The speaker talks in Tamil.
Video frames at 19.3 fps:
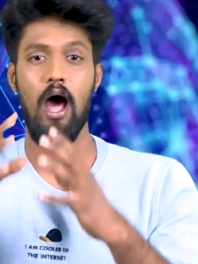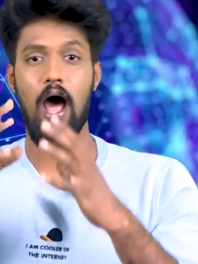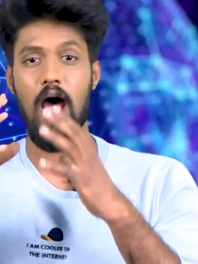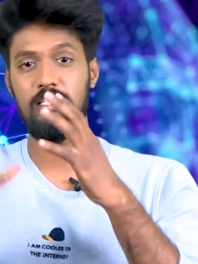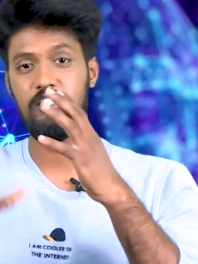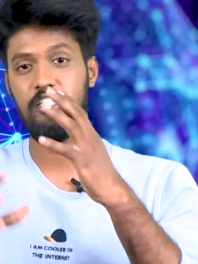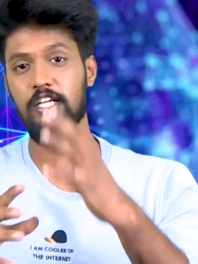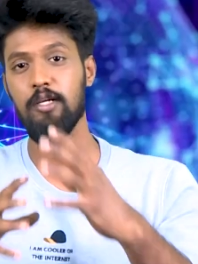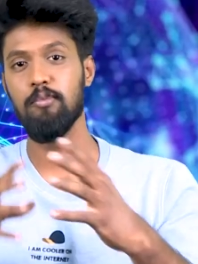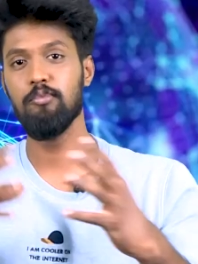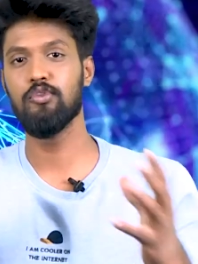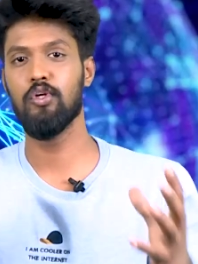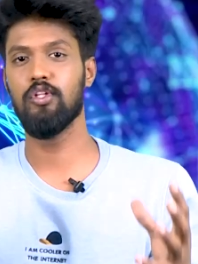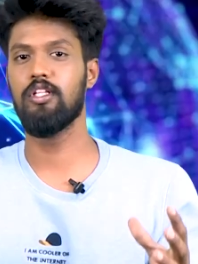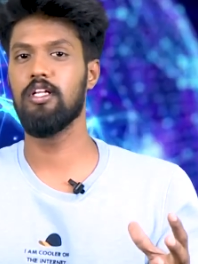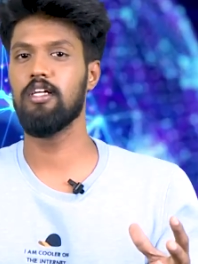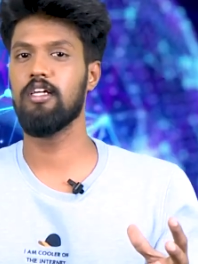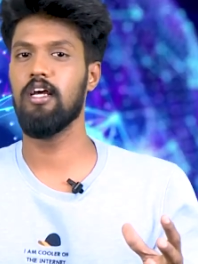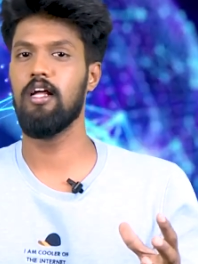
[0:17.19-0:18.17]
அசையும்
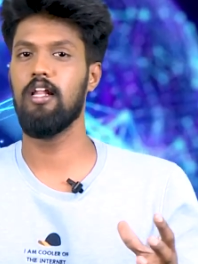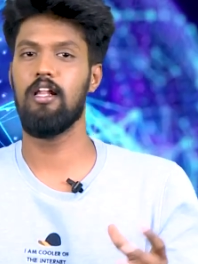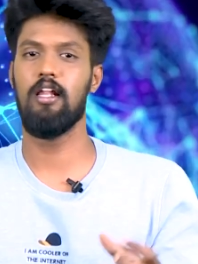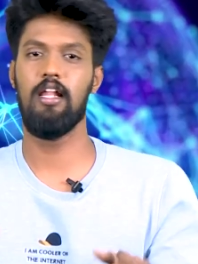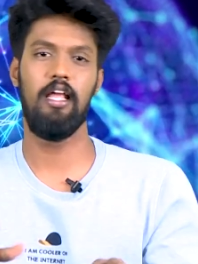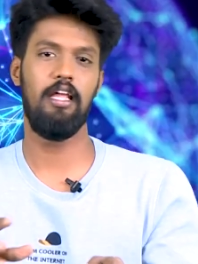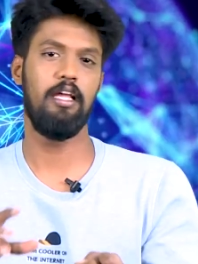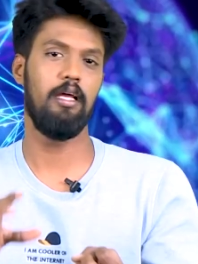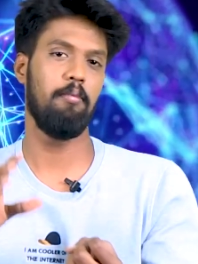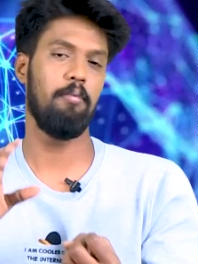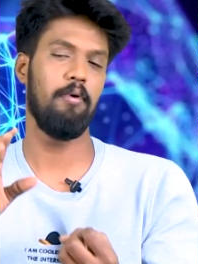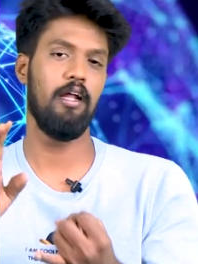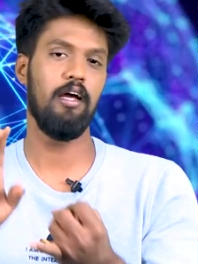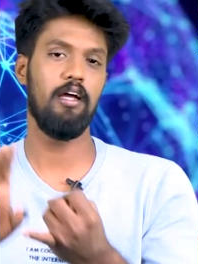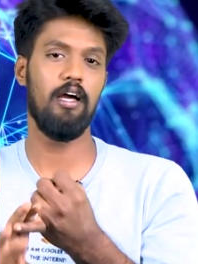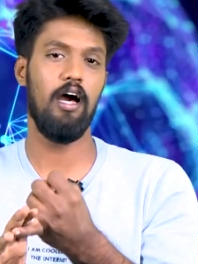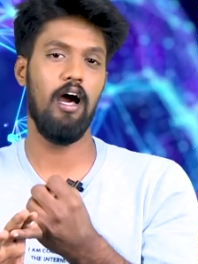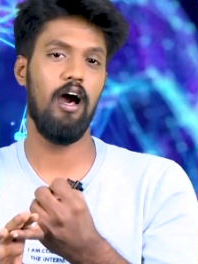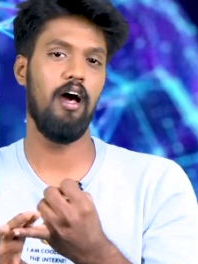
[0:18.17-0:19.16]
சொத்துக்கள் லைக் எப்படின்னா
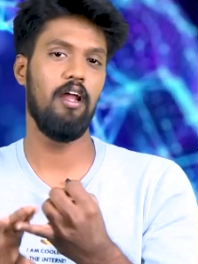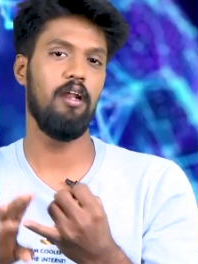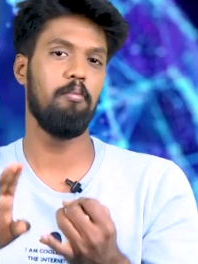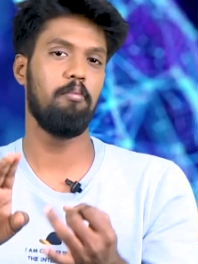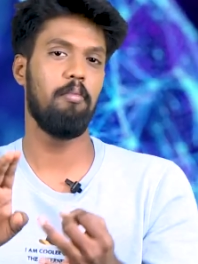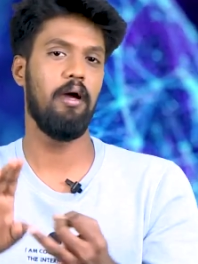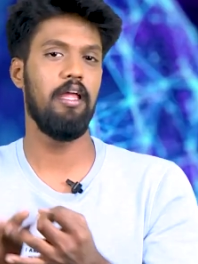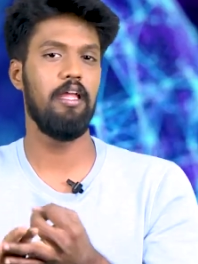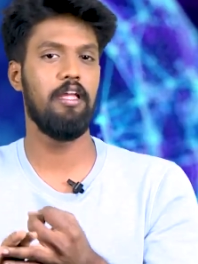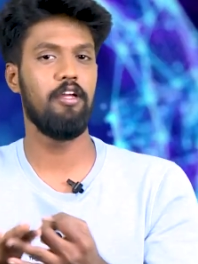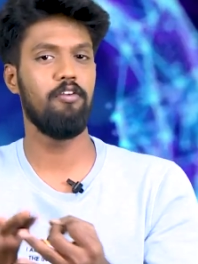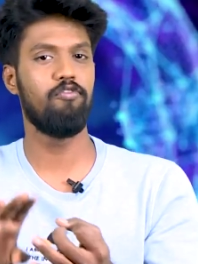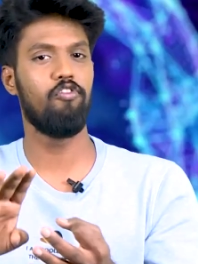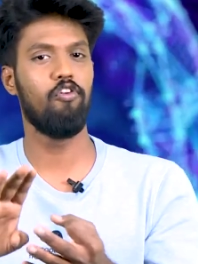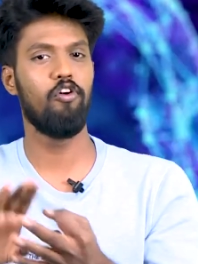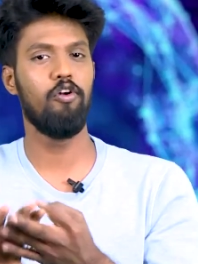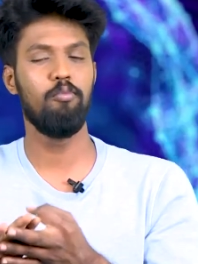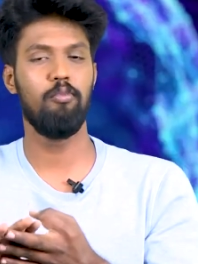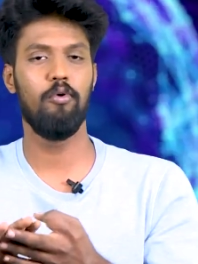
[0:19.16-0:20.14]
காரு பைக்கு
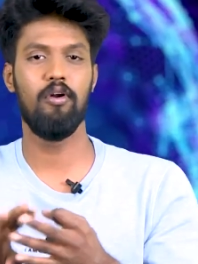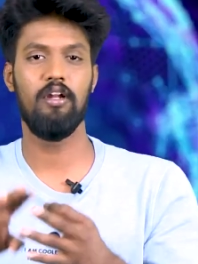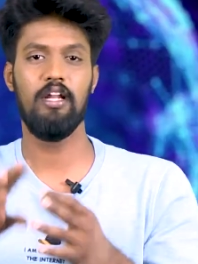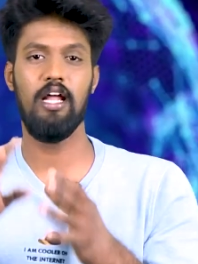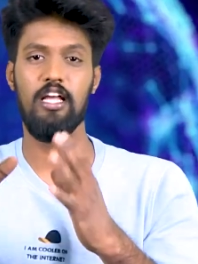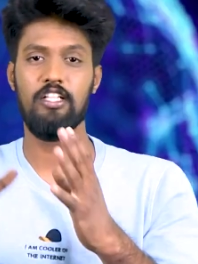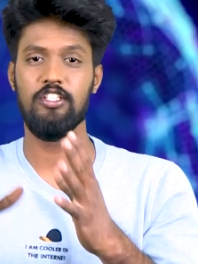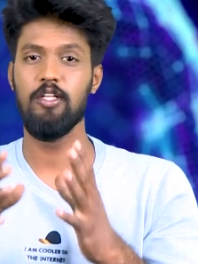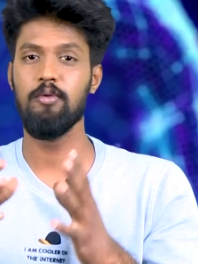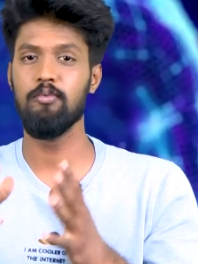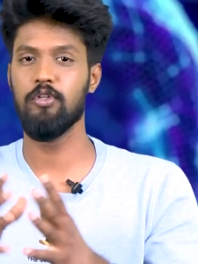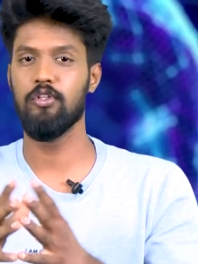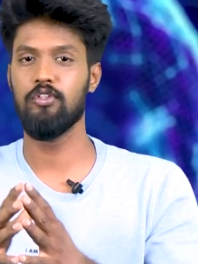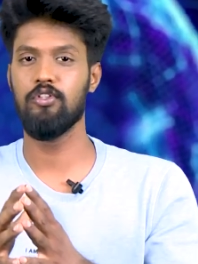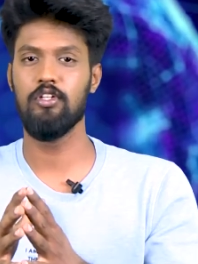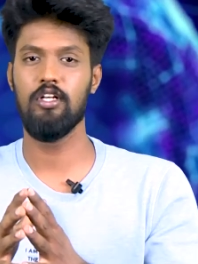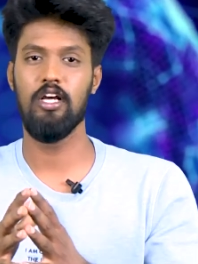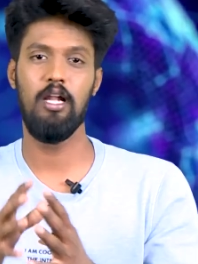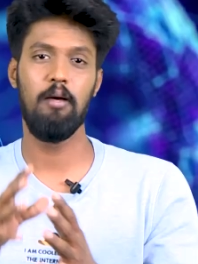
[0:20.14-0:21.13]
ஃபோன் போன்ற அசையும்
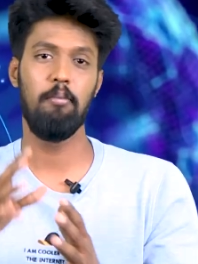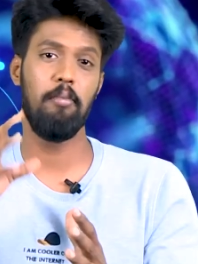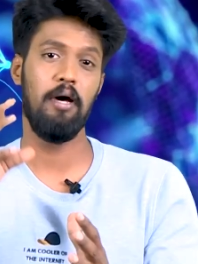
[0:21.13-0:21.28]
சொத்துக்களை